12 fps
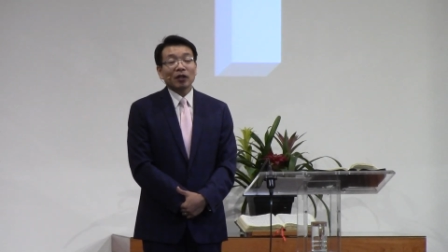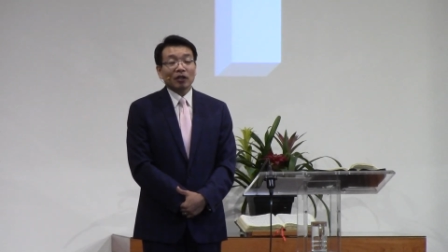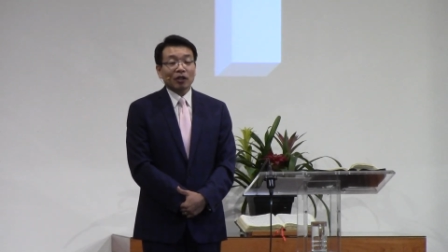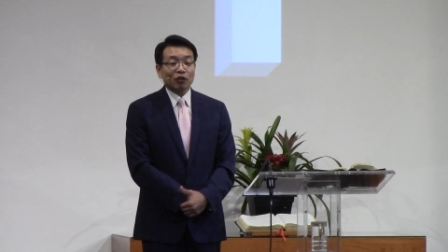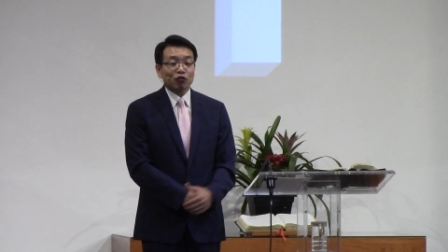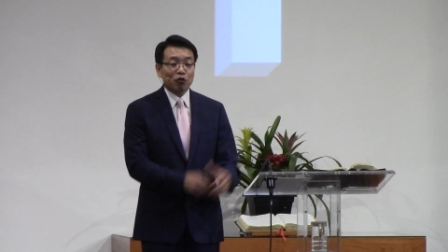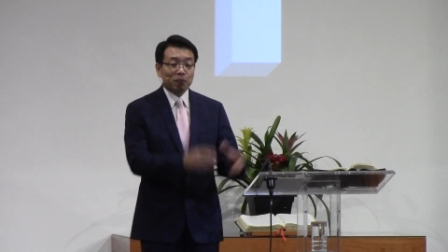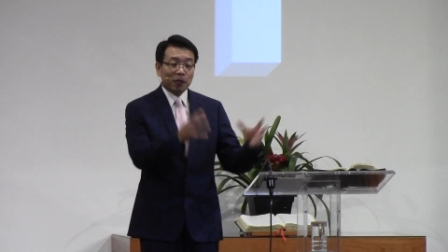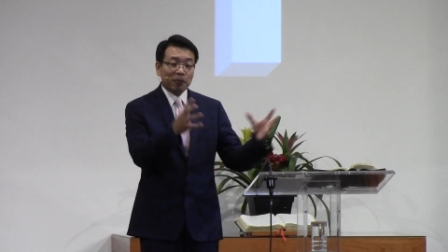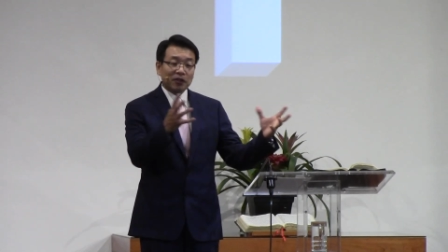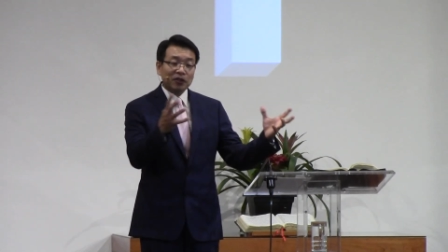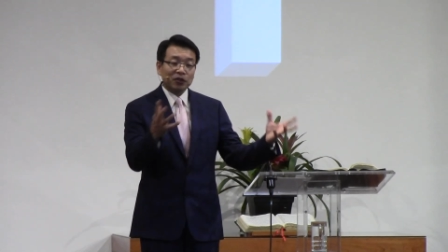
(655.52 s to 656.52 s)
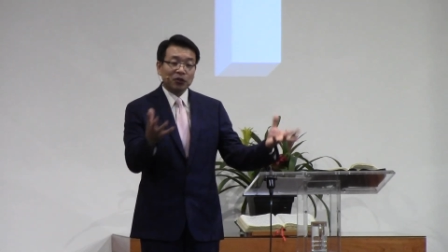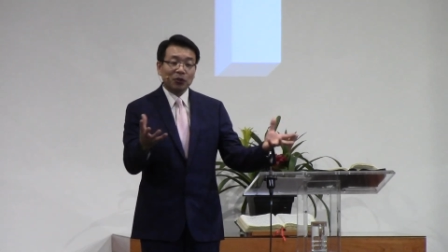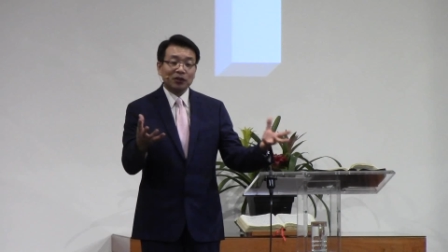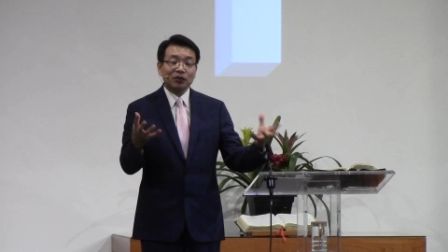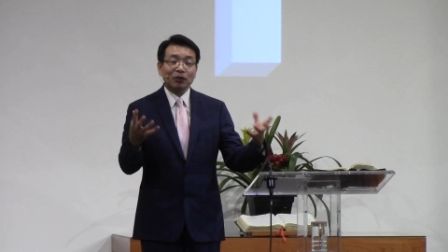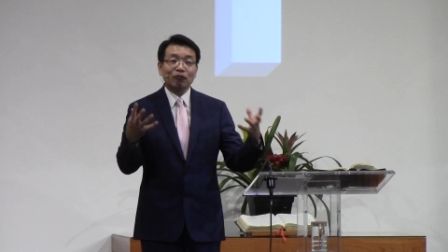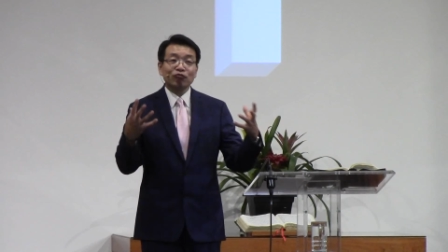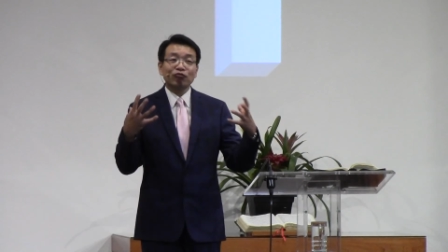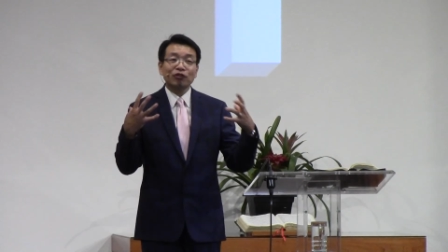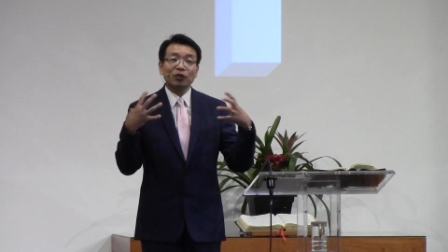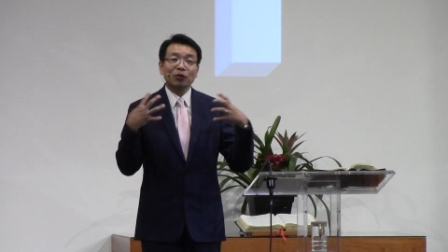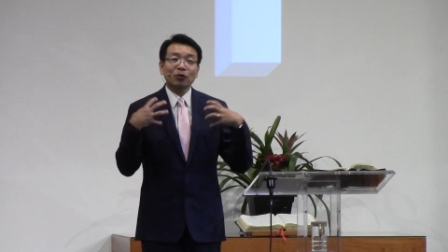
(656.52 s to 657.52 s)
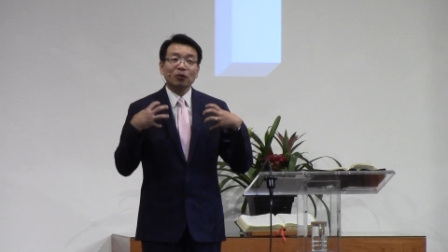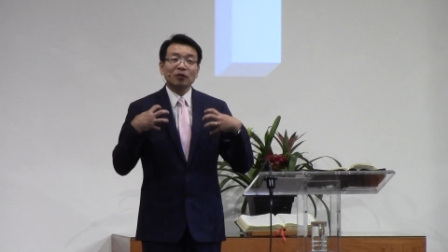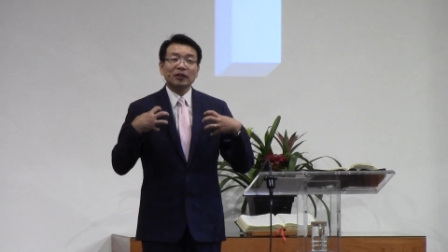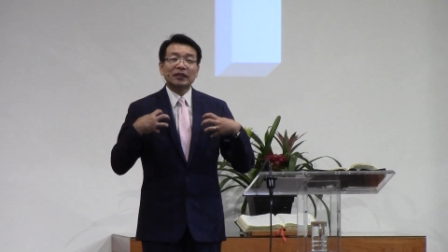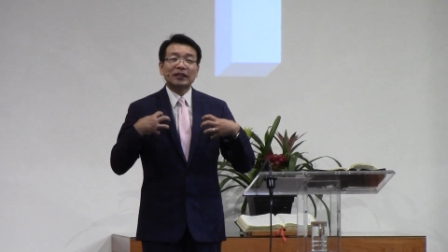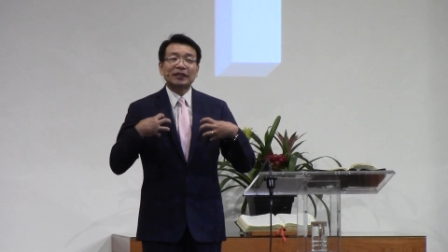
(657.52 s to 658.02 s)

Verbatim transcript: 어, 율법이 들어와서 우리로